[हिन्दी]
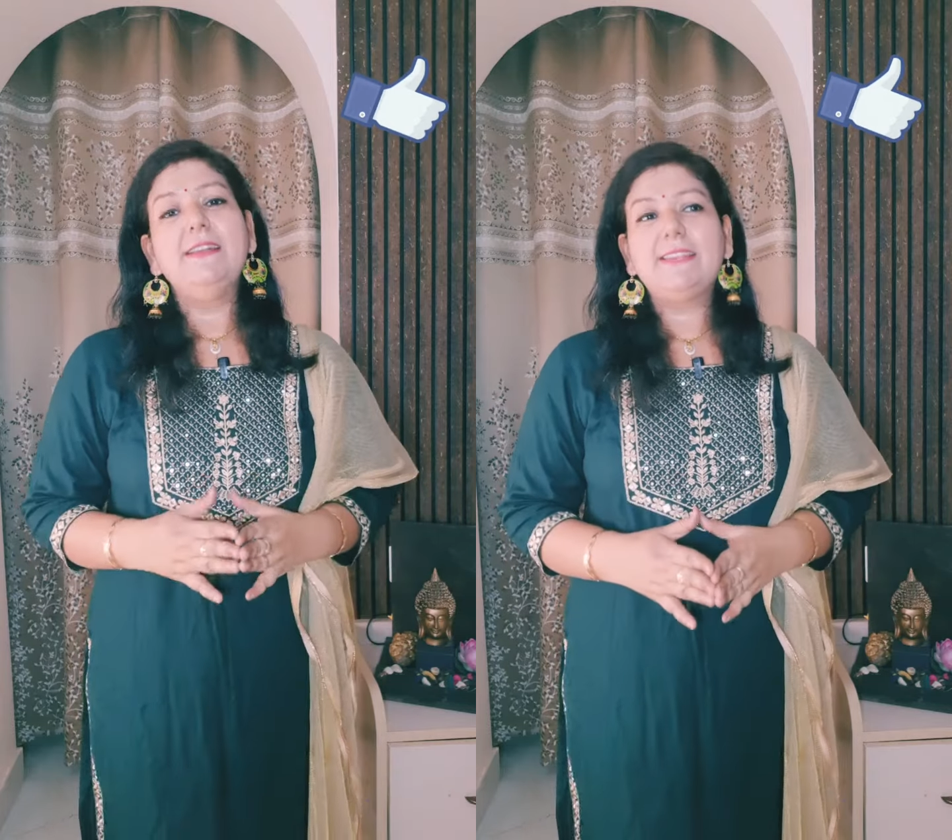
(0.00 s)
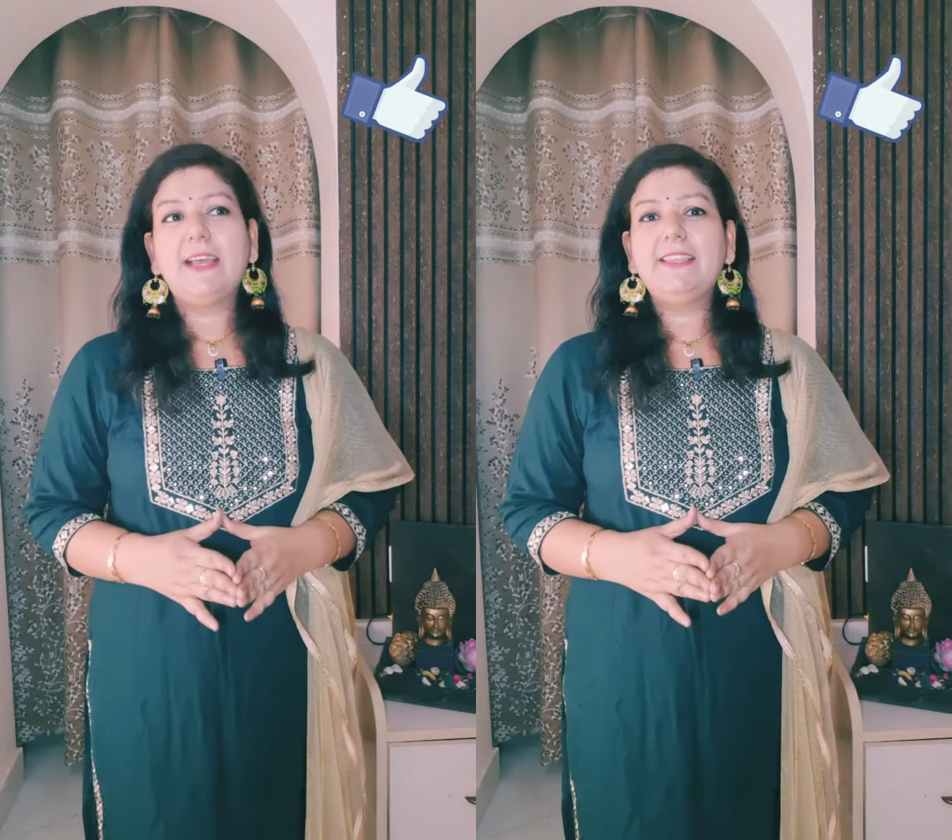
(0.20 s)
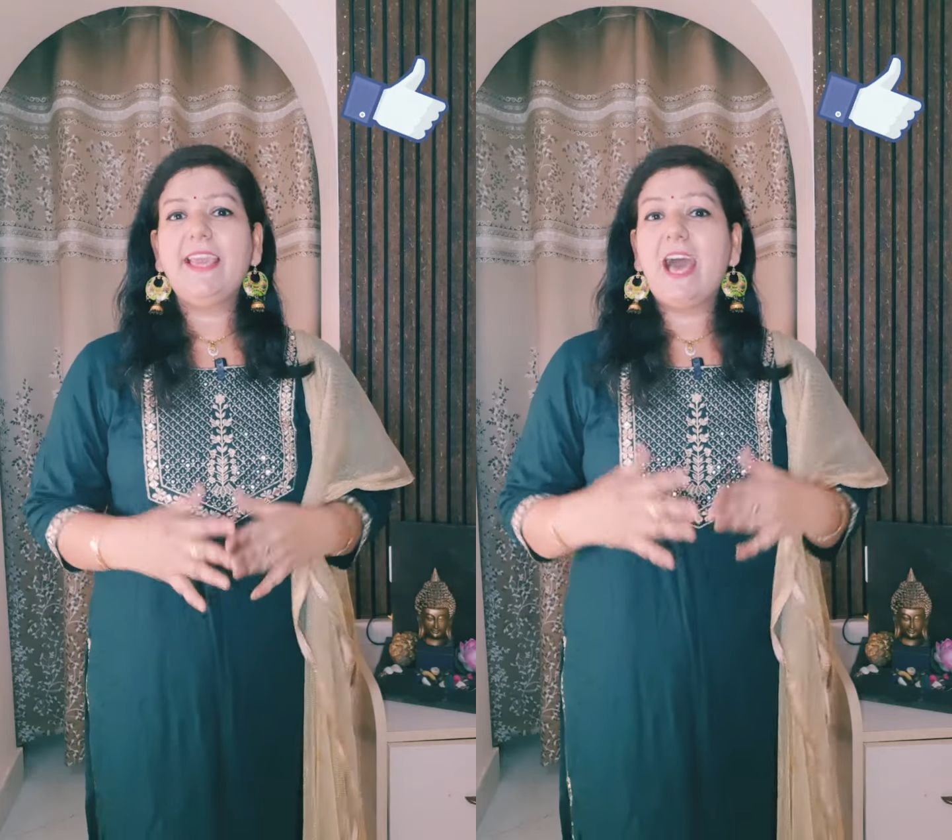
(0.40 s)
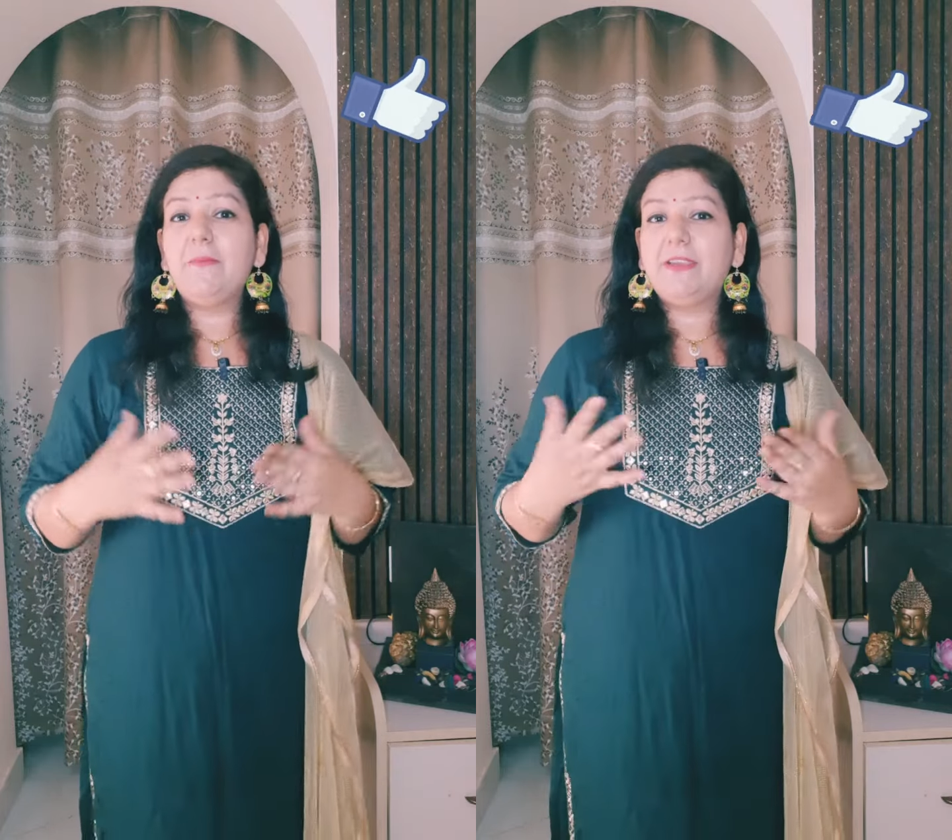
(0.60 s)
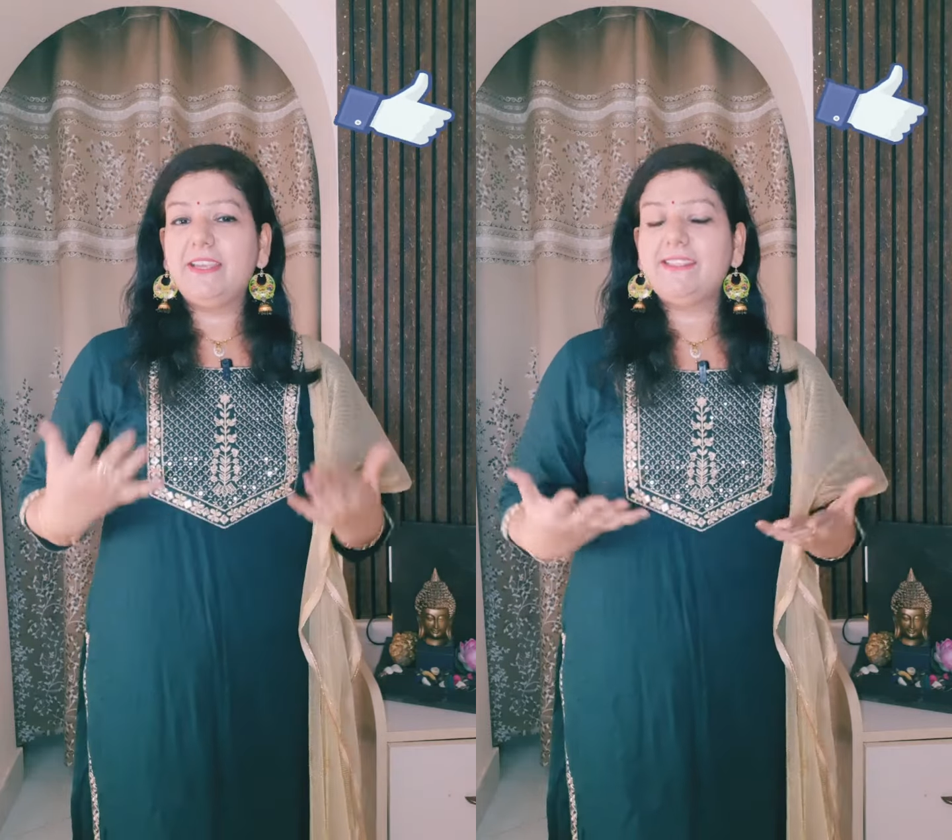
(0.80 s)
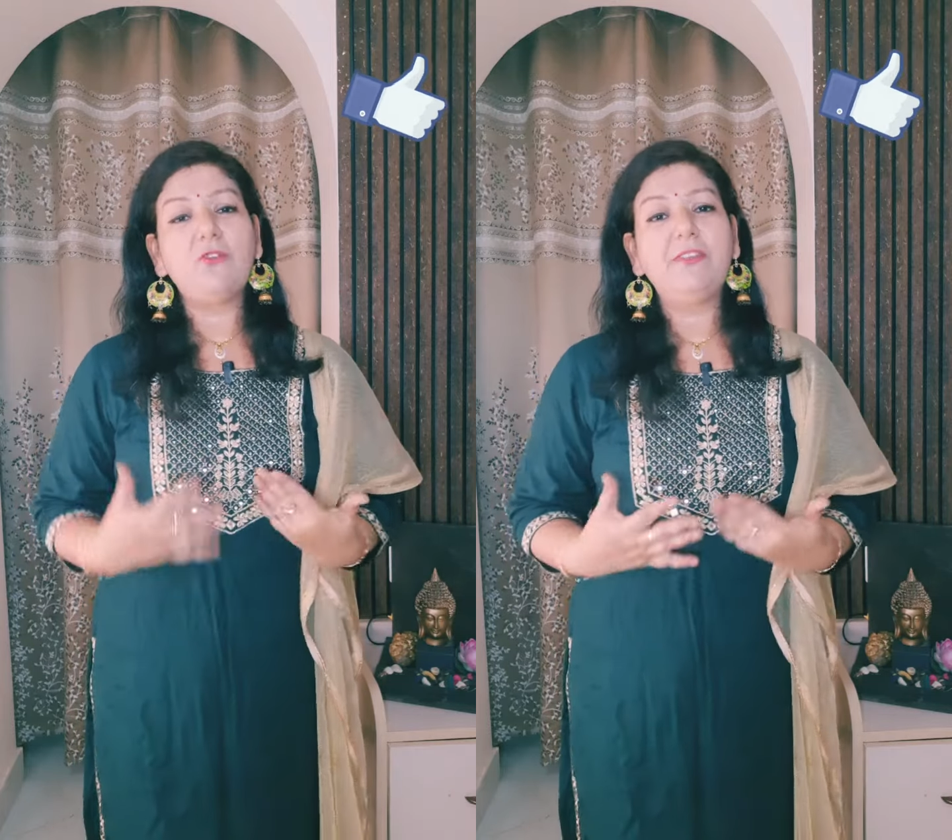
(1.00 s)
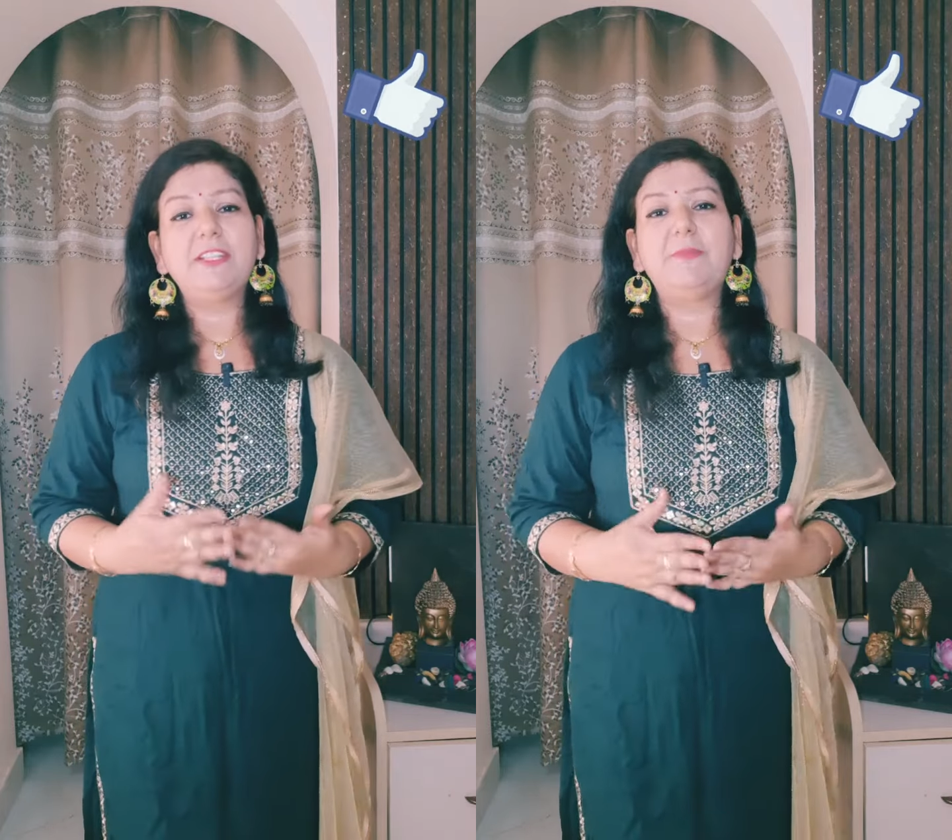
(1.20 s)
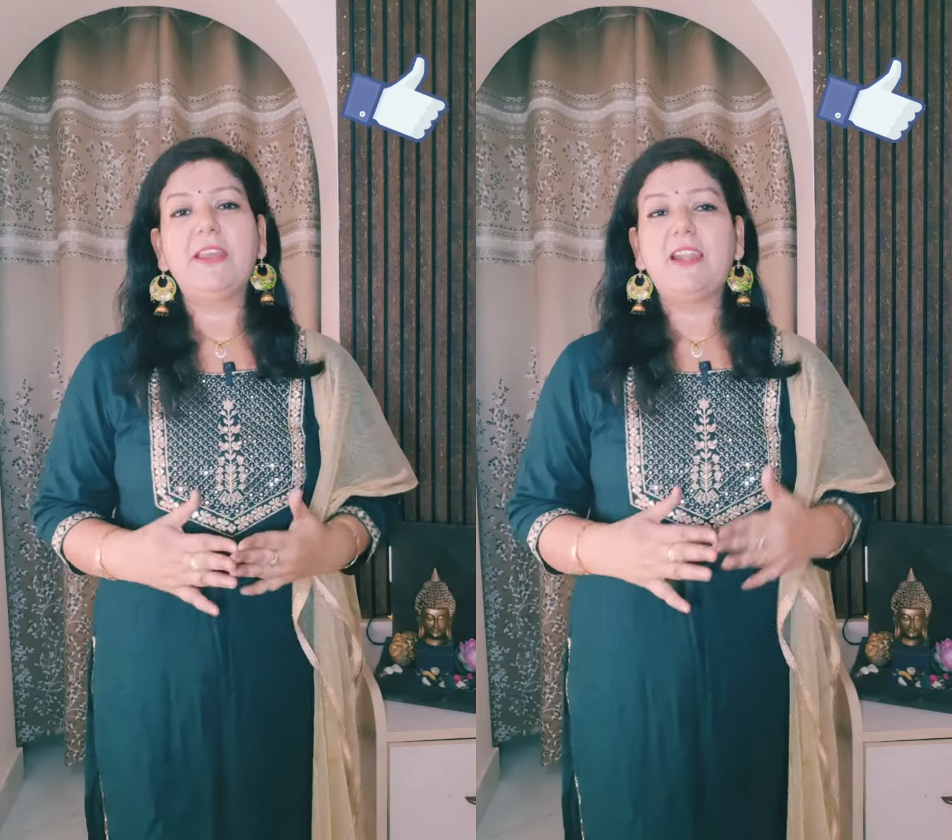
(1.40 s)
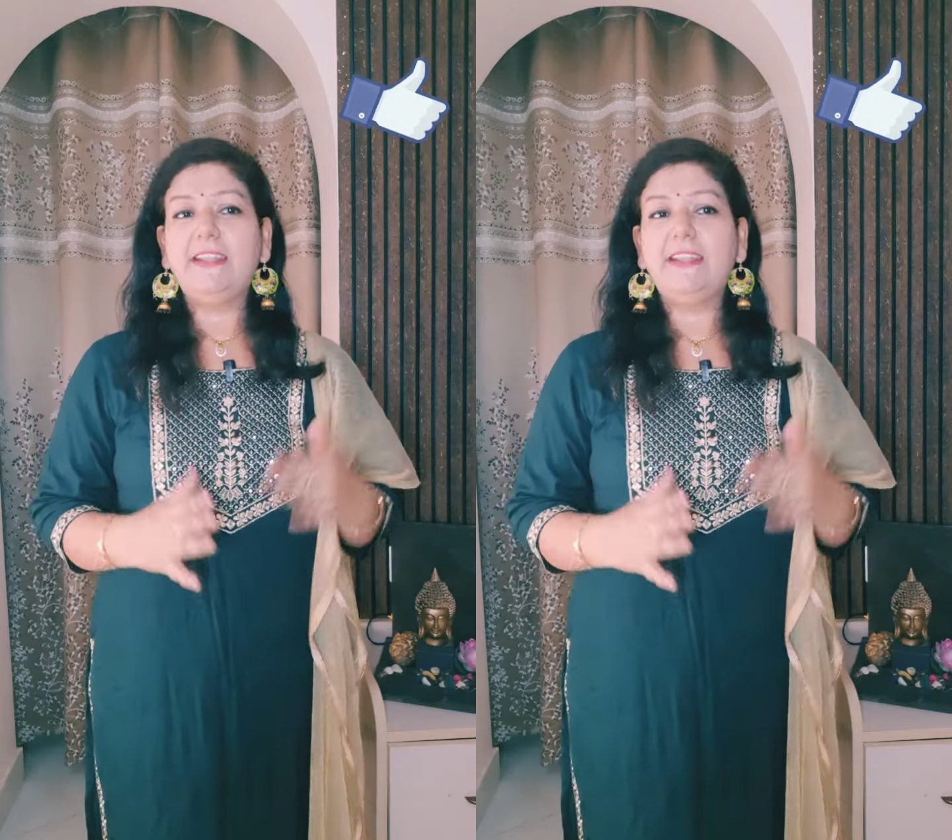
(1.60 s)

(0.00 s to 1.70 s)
साथ ही आप किस आउटफिट्स पर